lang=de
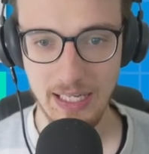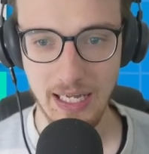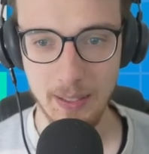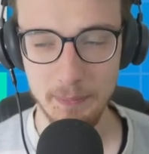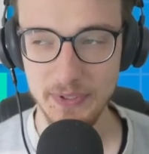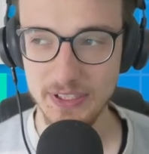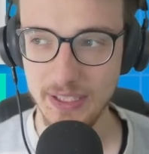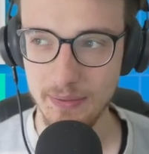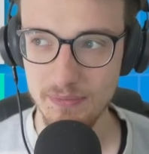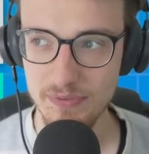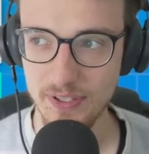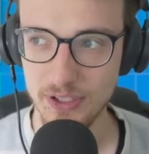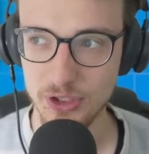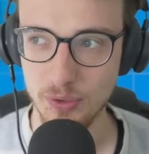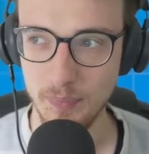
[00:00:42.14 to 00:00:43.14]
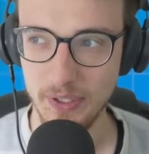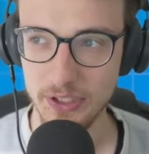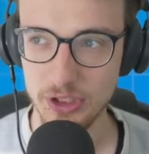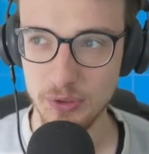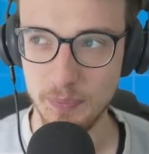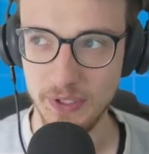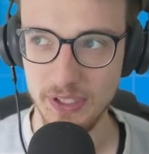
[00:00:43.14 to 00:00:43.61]
Habe ich ebenfalls schon
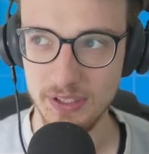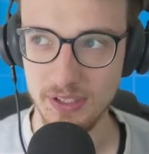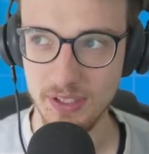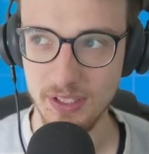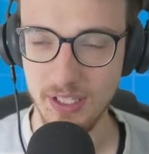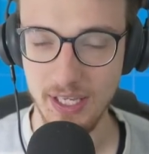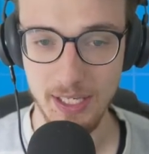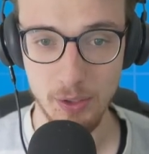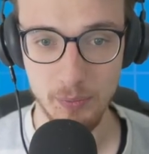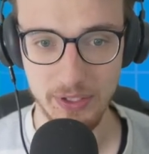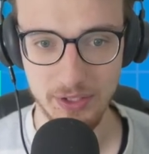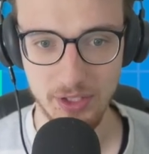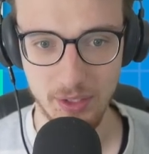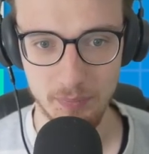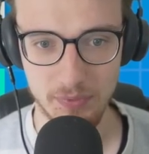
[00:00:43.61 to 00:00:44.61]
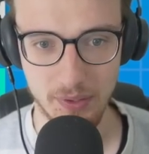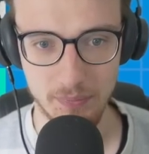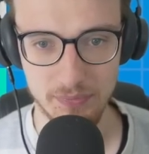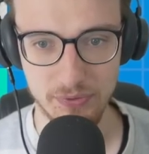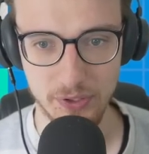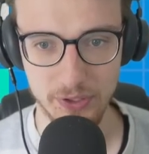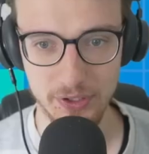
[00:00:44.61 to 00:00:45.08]
mal gespielt in der
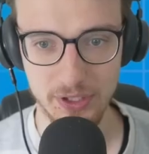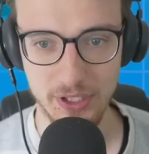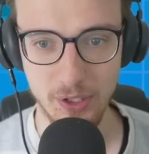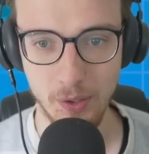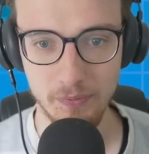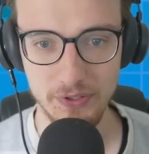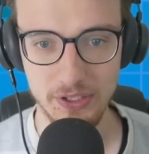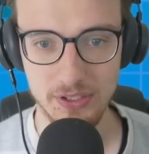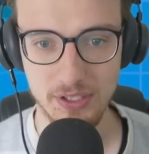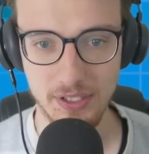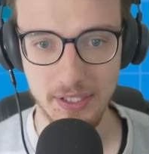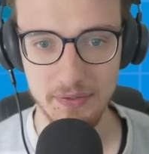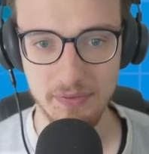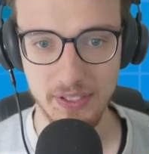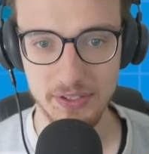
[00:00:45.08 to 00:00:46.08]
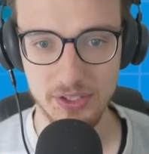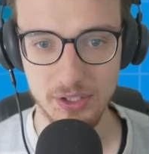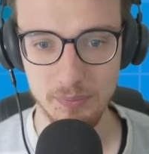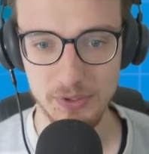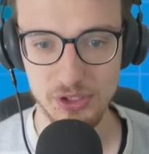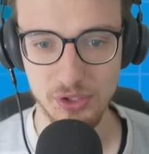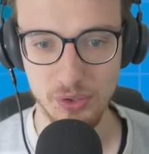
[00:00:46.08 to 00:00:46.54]
Halloween-Themen-Team-Folge, genau wie drei
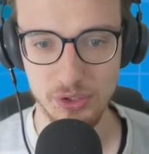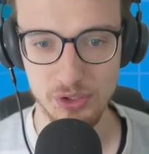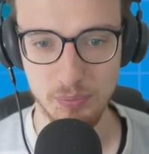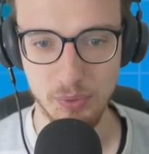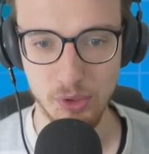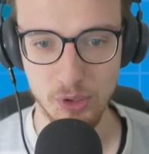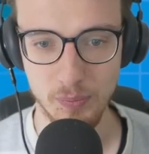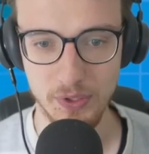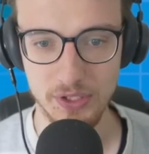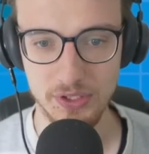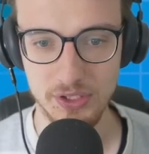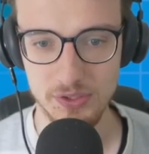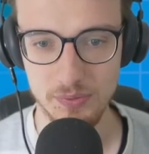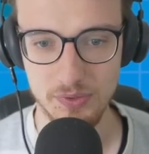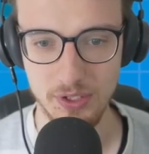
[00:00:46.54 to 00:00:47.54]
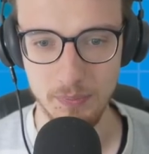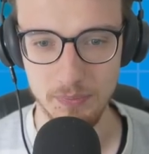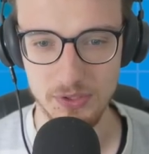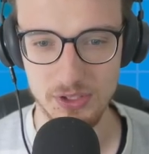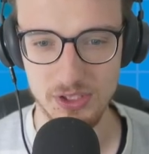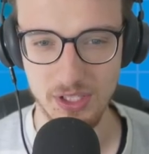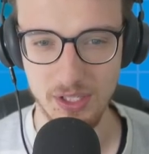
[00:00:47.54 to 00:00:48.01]
weitere mysteriöse Pokémon in diesem
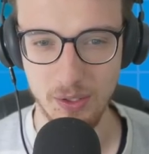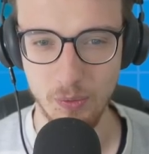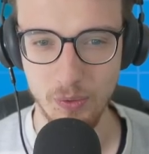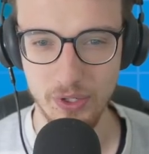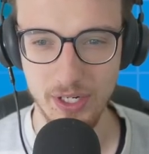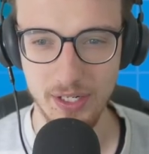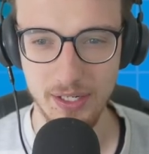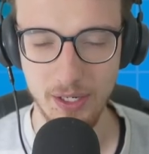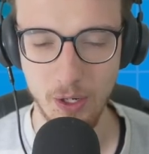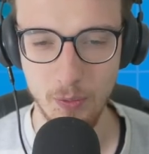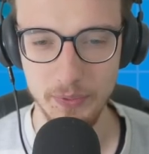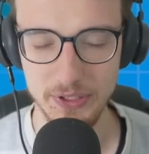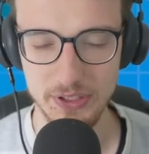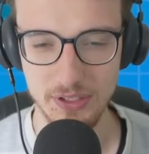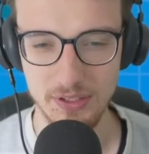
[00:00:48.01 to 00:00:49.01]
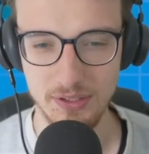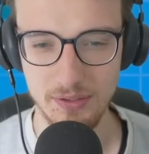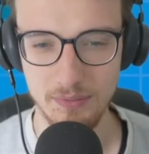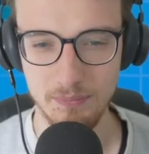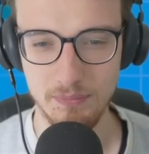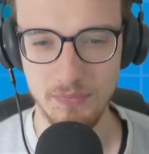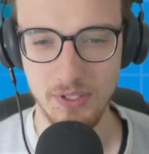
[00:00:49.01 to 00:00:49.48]
Team. Zeraora, glaube ich,
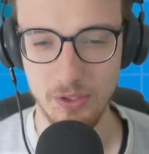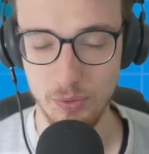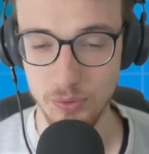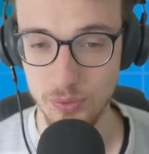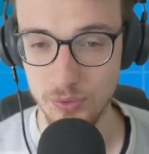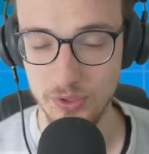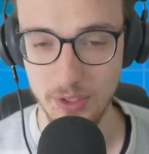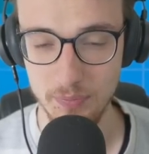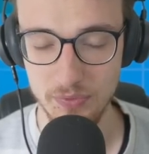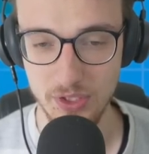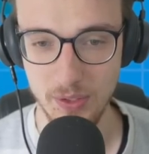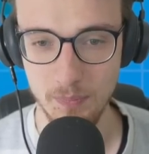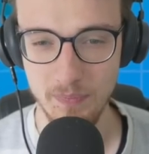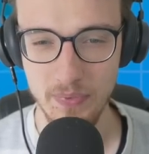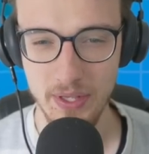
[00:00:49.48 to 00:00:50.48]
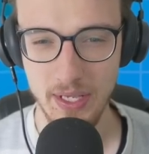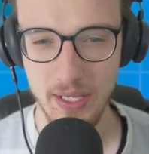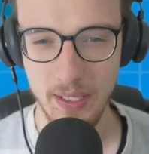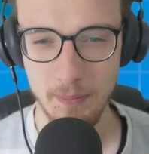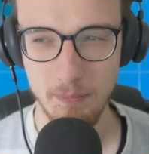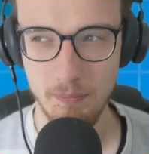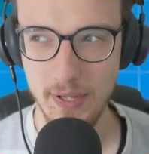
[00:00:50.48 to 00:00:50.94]
in Naruto-Themen-Team,
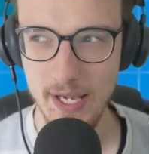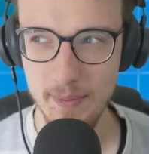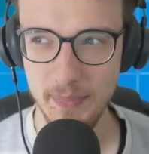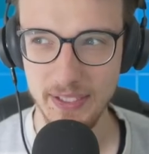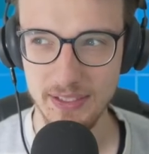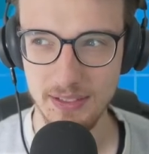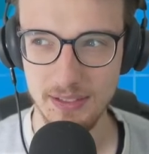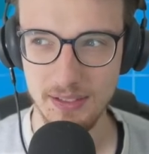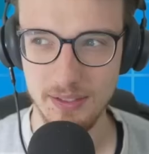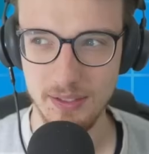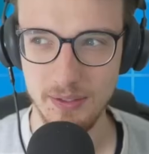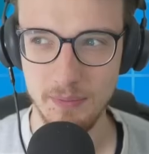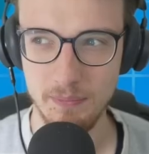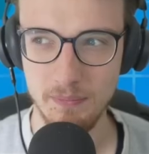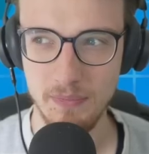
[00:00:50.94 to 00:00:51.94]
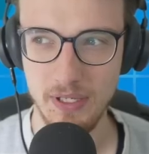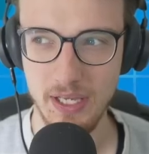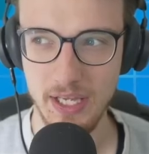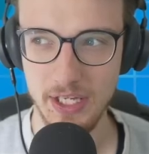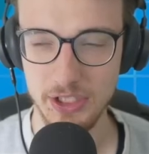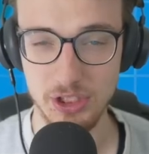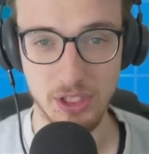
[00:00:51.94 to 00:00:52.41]
Melmetal im
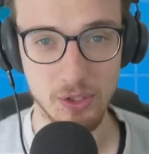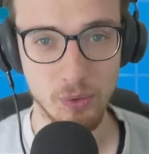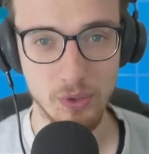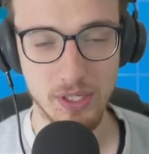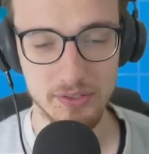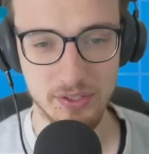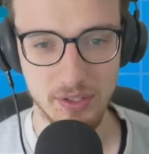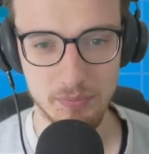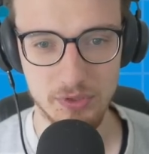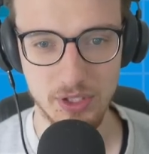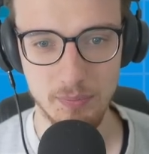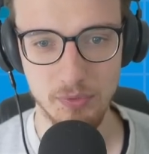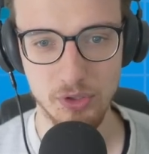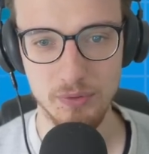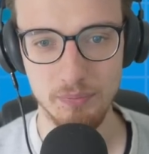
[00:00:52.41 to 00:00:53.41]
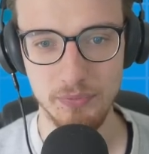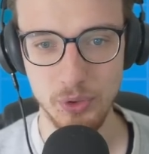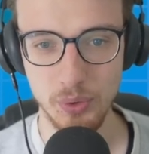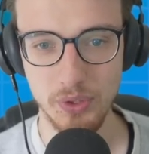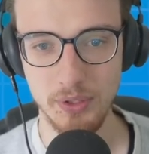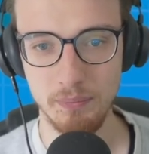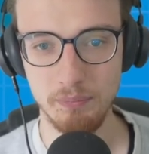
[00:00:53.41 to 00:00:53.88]
Ash Alola-Themen-Team und
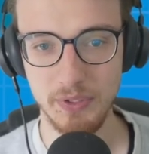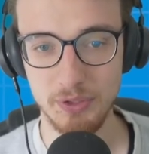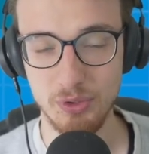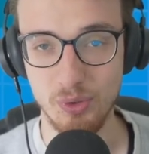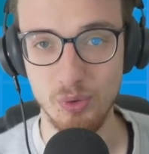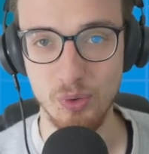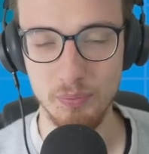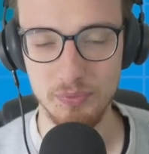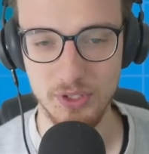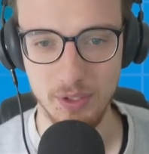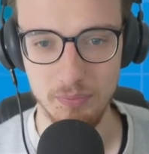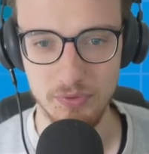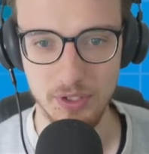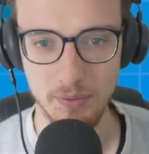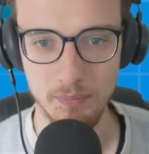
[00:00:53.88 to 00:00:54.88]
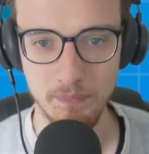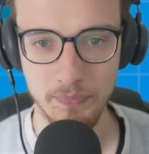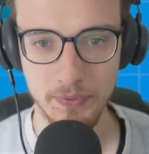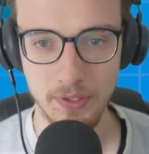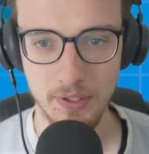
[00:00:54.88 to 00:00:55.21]
Mew im Metronom-Themen-Team.